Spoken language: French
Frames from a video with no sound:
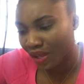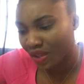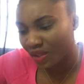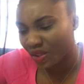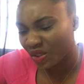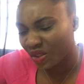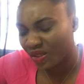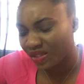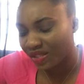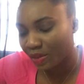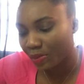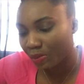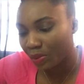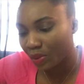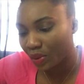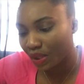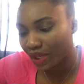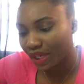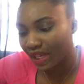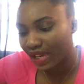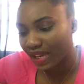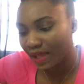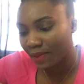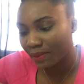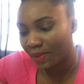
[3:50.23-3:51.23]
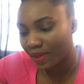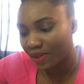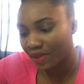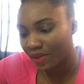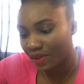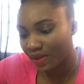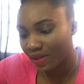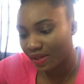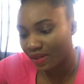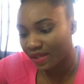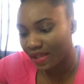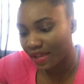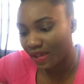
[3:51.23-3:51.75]
ne sait plus réellement ce
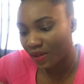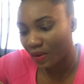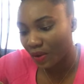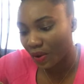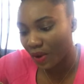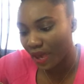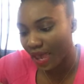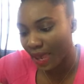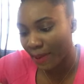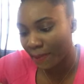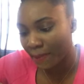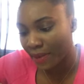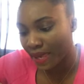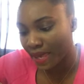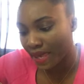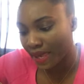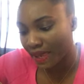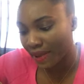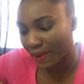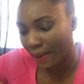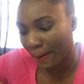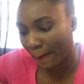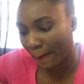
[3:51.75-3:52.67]
que c'est que aimer.